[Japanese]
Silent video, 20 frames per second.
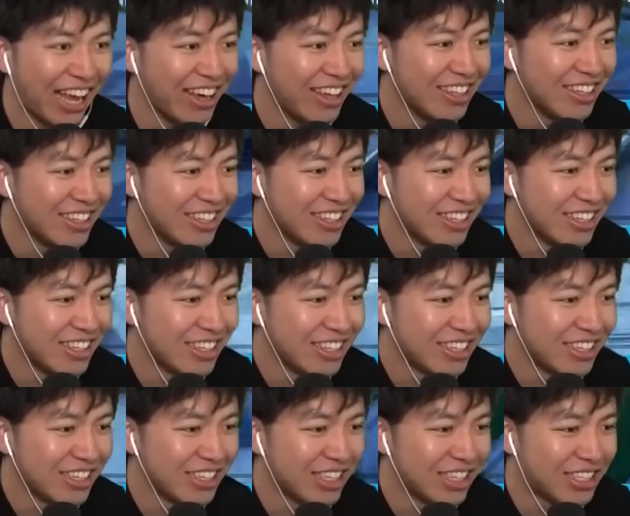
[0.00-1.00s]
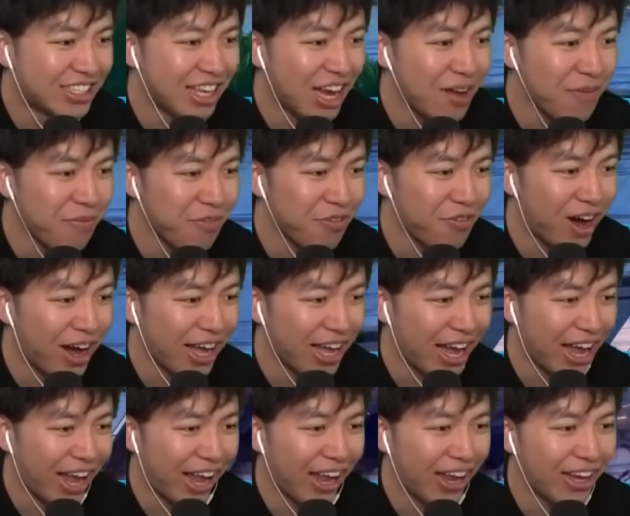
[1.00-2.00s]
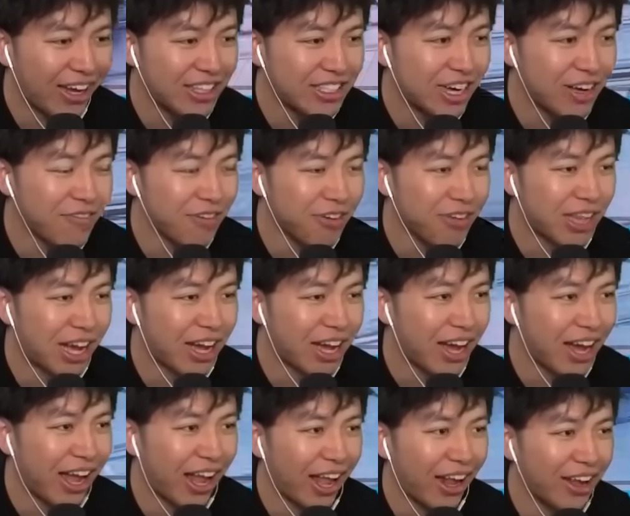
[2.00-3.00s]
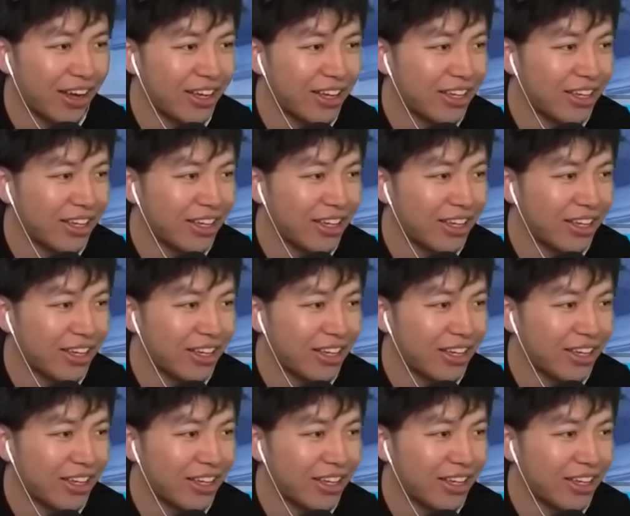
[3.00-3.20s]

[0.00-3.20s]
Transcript: いジャンプも速いジャンプも高い